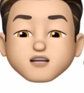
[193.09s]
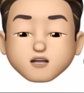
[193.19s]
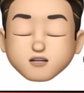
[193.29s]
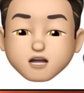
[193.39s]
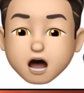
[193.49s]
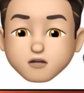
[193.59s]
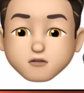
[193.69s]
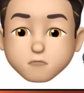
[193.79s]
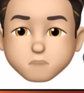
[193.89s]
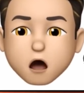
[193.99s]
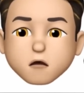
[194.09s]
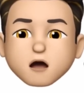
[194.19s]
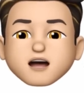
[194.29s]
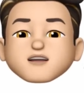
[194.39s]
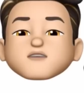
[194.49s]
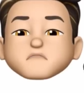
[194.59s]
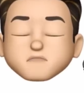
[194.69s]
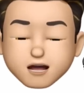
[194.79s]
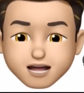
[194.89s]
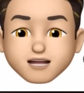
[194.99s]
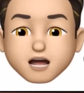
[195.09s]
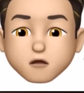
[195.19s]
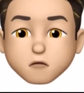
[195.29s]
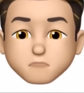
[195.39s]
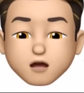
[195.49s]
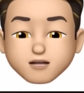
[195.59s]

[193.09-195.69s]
収率 ひゃくごじゅっパーセント は目指したいと思いま